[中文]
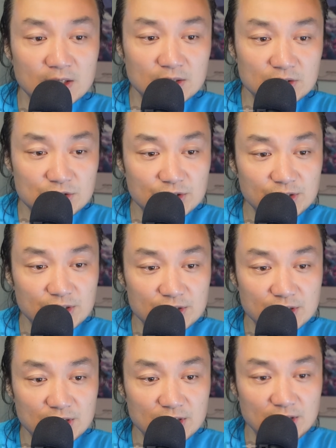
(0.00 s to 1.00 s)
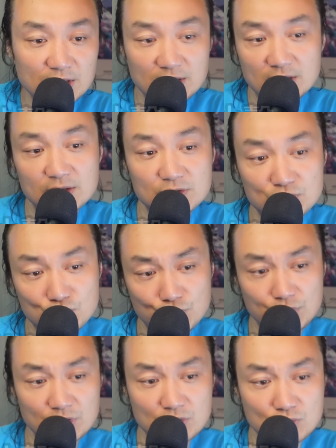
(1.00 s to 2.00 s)
事情的这个具
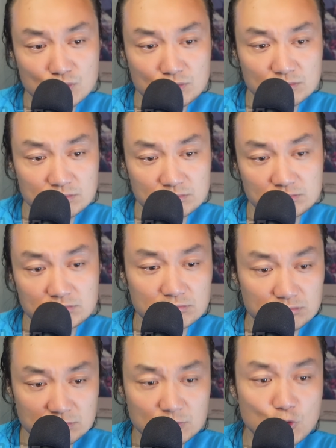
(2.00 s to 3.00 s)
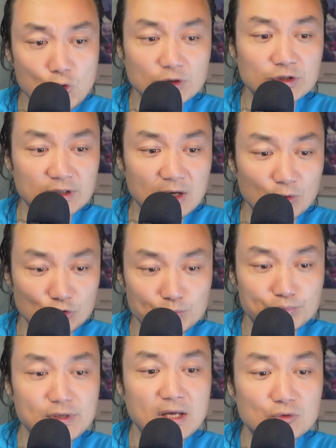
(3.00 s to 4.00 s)
体过程呢，我就
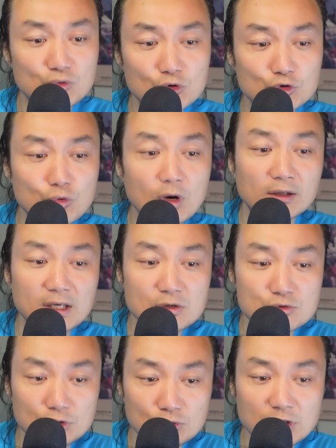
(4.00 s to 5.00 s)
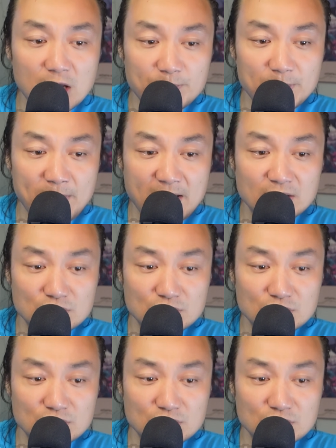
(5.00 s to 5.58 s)
不再多说了。但是最终呢，被判了